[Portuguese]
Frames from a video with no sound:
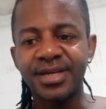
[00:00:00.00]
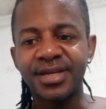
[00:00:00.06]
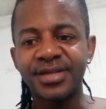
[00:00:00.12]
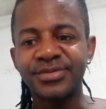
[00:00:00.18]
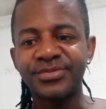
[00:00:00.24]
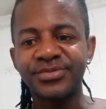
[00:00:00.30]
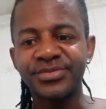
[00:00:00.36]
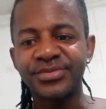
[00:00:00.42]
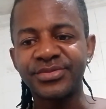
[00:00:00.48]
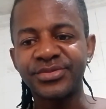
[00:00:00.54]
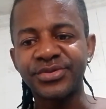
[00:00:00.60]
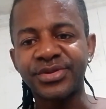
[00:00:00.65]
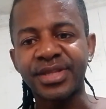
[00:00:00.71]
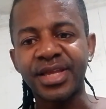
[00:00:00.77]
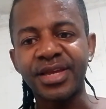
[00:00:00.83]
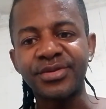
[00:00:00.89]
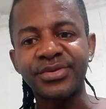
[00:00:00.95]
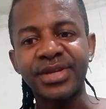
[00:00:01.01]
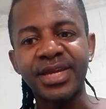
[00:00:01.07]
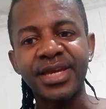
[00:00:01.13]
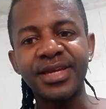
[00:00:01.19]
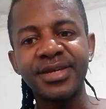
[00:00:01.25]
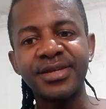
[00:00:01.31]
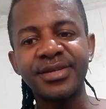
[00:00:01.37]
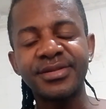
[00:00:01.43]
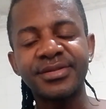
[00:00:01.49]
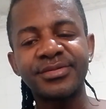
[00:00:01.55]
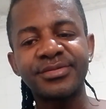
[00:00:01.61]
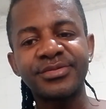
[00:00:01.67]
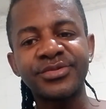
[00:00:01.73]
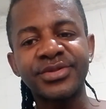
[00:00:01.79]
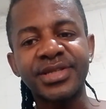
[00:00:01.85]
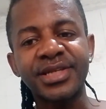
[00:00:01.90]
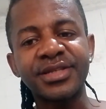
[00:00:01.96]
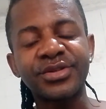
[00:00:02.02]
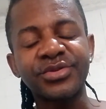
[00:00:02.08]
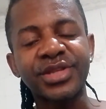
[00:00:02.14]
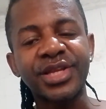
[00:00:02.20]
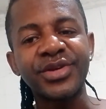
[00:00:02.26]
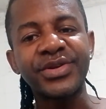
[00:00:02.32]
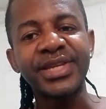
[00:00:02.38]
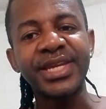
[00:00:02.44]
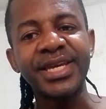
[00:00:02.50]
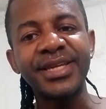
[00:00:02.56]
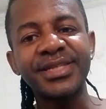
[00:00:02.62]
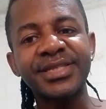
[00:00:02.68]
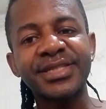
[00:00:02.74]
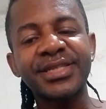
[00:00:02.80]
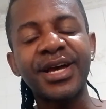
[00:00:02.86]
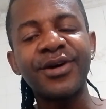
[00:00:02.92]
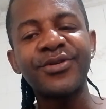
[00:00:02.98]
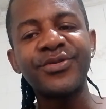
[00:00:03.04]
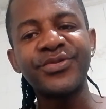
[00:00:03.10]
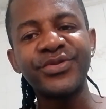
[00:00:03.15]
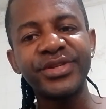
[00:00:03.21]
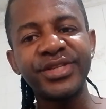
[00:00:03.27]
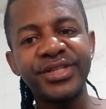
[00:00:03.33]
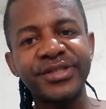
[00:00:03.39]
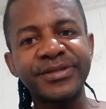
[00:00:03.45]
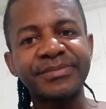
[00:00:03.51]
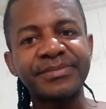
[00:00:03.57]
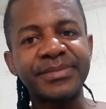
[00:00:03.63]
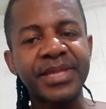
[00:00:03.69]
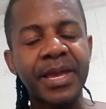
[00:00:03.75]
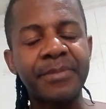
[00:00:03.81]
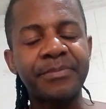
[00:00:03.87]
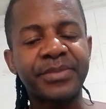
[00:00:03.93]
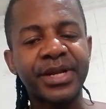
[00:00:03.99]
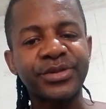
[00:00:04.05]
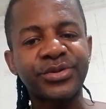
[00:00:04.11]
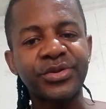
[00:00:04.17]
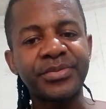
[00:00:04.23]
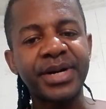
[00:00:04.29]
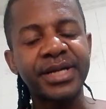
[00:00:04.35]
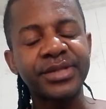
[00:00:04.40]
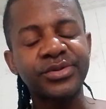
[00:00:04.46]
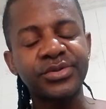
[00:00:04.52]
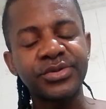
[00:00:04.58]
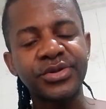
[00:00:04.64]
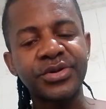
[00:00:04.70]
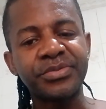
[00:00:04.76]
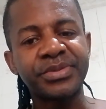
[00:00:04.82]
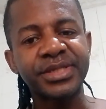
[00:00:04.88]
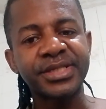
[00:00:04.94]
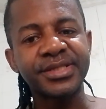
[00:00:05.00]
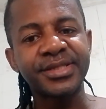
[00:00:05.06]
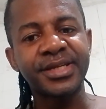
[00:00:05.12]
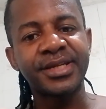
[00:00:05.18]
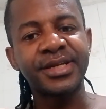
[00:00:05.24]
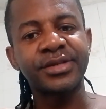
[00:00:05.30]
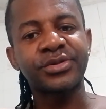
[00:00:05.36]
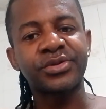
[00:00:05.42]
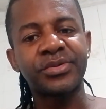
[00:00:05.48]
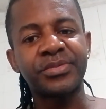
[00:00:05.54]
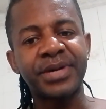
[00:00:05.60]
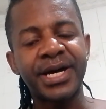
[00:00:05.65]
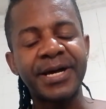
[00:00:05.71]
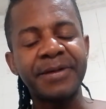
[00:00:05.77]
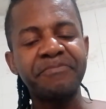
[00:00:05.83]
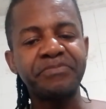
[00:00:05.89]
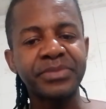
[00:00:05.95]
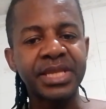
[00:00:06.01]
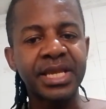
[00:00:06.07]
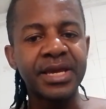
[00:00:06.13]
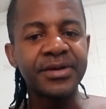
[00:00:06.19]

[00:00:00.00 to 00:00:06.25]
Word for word: É, não tenho nem, não sei se eu tenho nem saúde para tomar tudo que eu precisaria tomar.